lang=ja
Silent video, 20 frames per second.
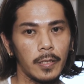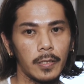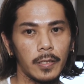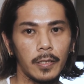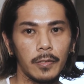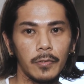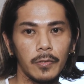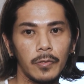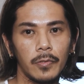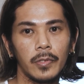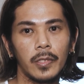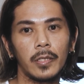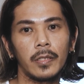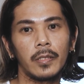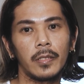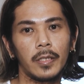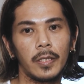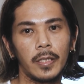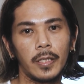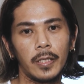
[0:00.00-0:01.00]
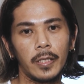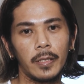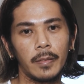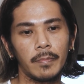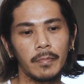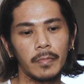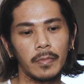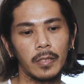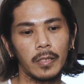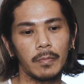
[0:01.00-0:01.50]
客業なんで
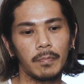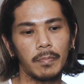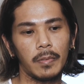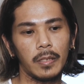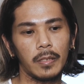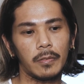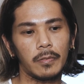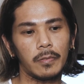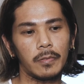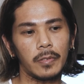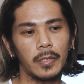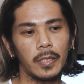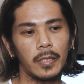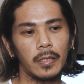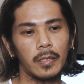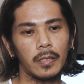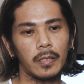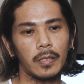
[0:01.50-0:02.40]
やっぱりこうね